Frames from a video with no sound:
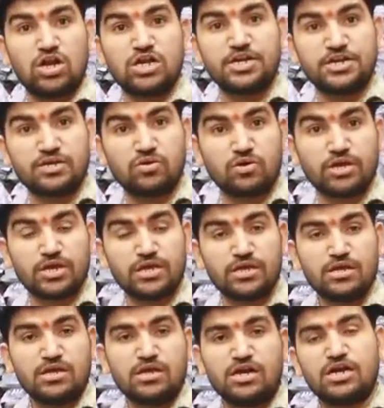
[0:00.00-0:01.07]
குவாலிட்டி ஓகே
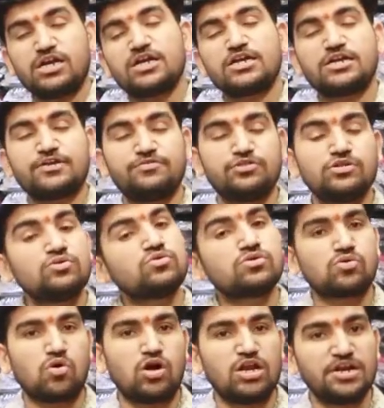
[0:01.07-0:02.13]
அணைக்கிட்ட வந்து
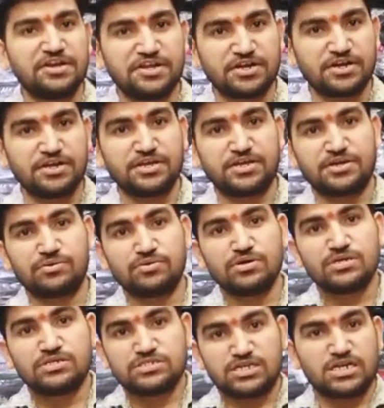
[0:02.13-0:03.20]
உங்களுக்கு குவாலிட்டி கிடைக்கும்
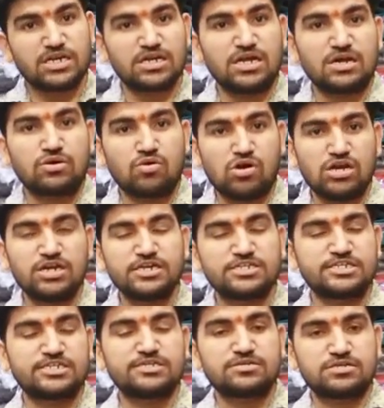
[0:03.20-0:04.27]
சரிங்களா
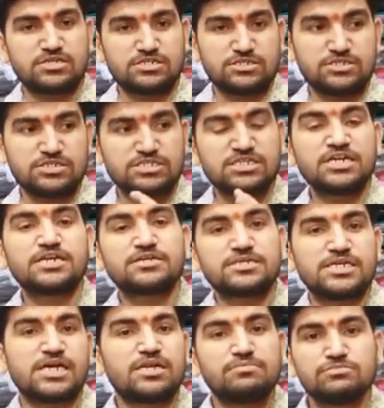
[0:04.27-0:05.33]
குவாலிட்டியும் கஷ்டம்
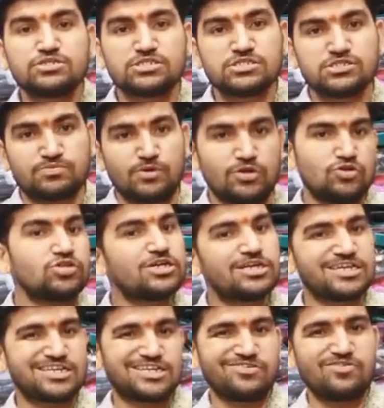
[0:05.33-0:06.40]
ஸ்டாண்டர்ட் யார் பிஸ்னஸ் பண்ணாலும்
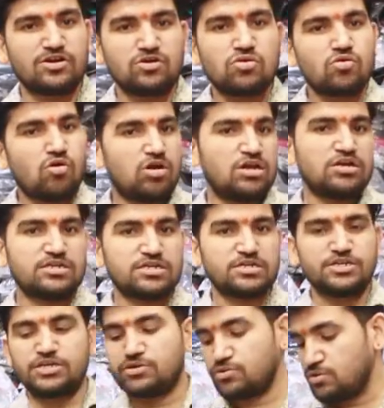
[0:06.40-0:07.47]
அணைக்கிட்ட வாங்க குவாலிட்டி
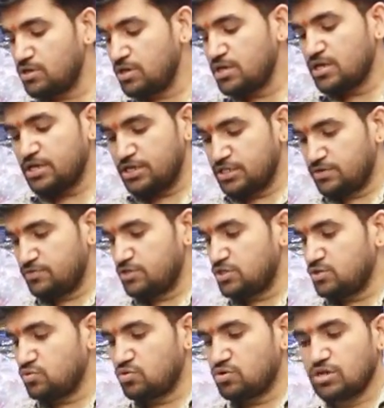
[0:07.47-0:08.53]
கிடைக்கும் இது
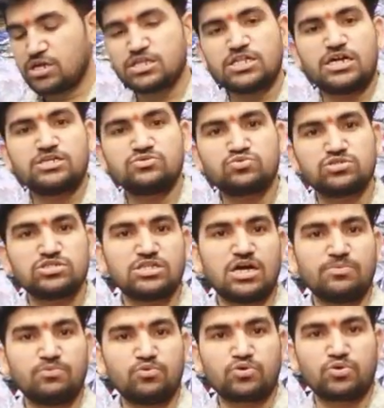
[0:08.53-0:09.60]
வந்து உங்களுக்கு நானூற்றி
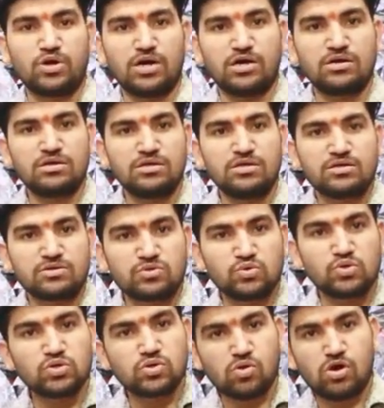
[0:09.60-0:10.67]
நாற்பது ரூபா சரிங்க சார்
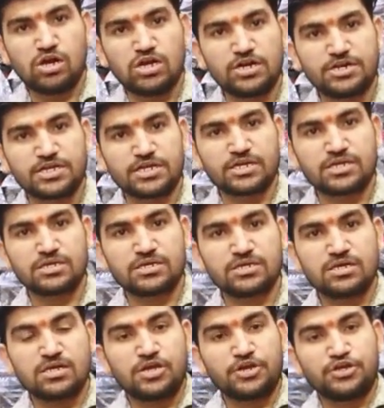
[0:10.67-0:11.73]
குட் நிறைய மாடல்
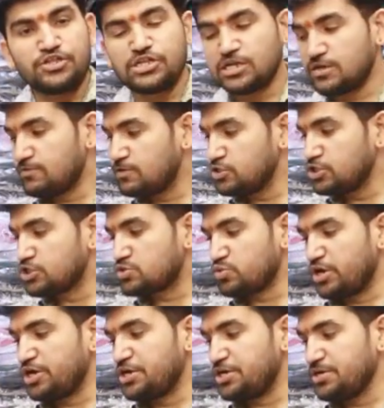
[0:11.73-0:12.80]
இருக்காங்க கலர் இதில் வந்து
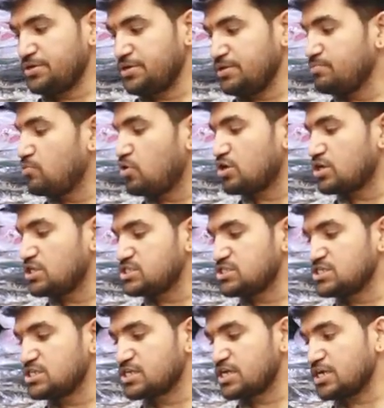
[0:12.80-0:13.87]
டுவெண்ட்டி
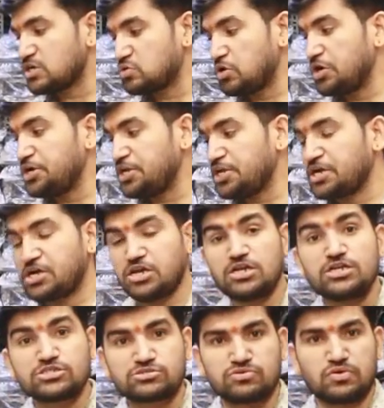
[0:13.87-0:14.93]
மாடல்ஸ் இருக்கு டுவெண்ட்டி
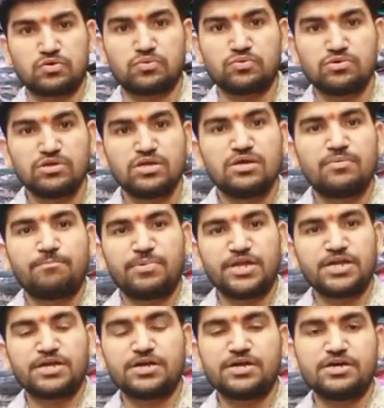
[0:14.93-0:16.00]
கலர்ஸ் வரும் சரிங்க சார்
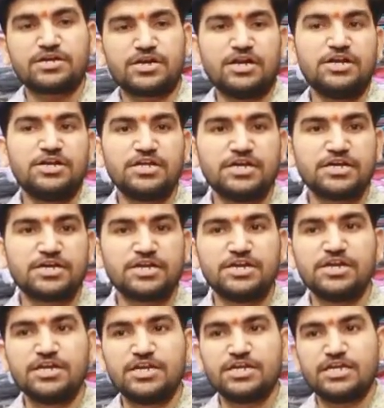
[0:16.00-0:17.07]
பிங்க்கு ரெட்டு
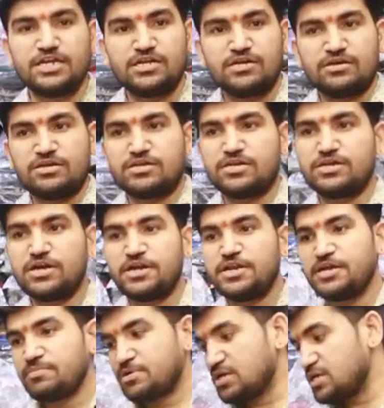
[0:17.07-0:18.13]
க்ரீனு
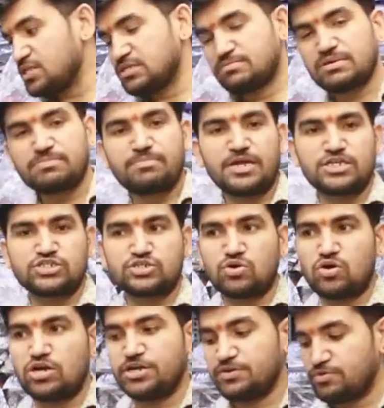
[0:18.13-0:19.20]
ஏடிஎம்கில் அந்த மாதிரி பெஸ்ட்
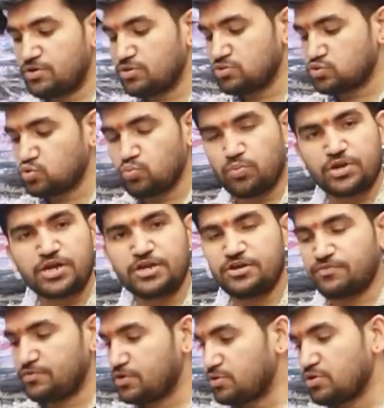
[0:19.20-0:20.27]
குவாலிட்டி வரும் சூப்பர்
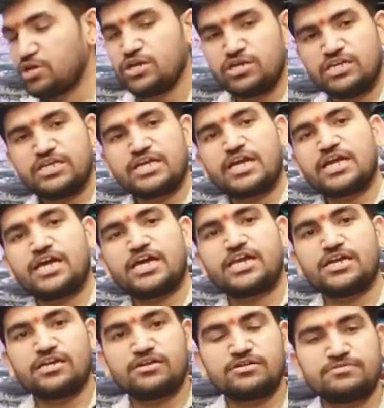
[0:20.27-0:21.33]
ஐட்டம் வரும் சரி
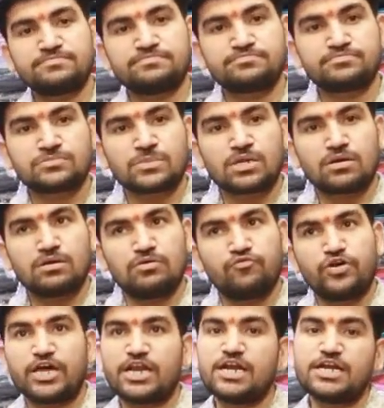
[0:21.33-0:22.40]
இதுக்கெல்லாம் வாரண்டி எல்லாம் இருக்காங்க சார்
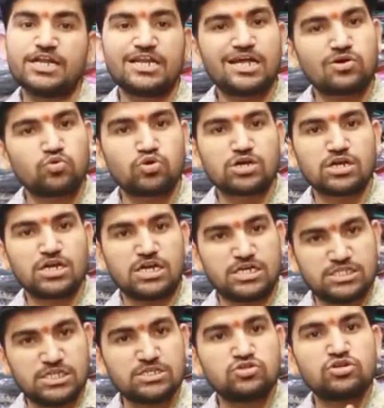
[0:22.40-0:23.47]
வாரண்டி கொடுக்கலாம்
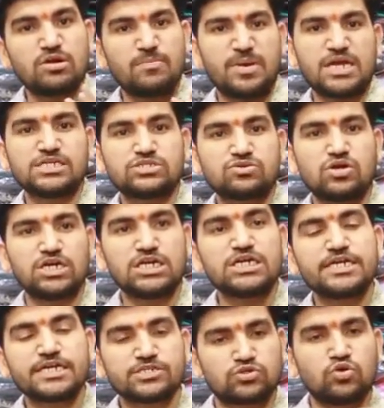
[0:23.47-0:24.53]
அதுதான் சொல்ல பெஸ்ட்
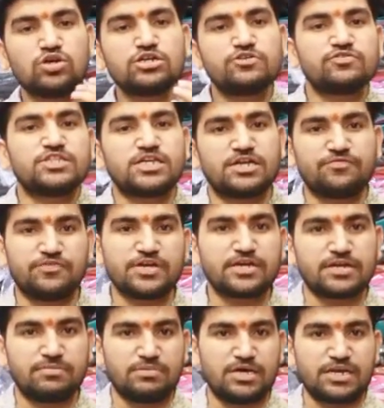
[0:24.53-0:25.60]
குவாலிட்டி நீங்கள் சொல்லிட்டு வித்
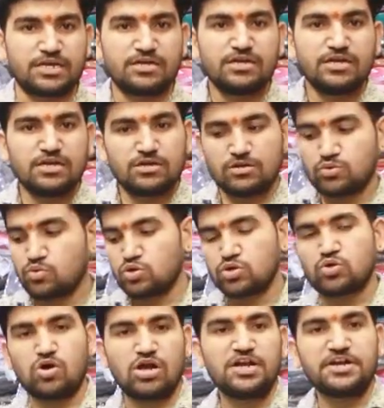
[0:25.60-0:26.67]
விற்கிற மாதிரி சரி
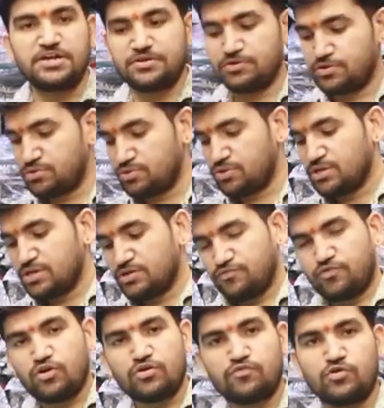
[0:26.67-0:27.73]
குட் குவாலிட்டி வரும்
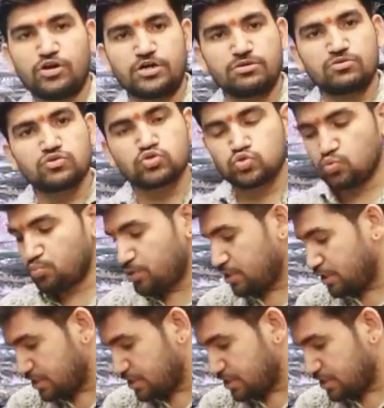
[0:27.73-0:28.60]
ஃபோர் ஃபார்ட்டி வரும் சூப்பர்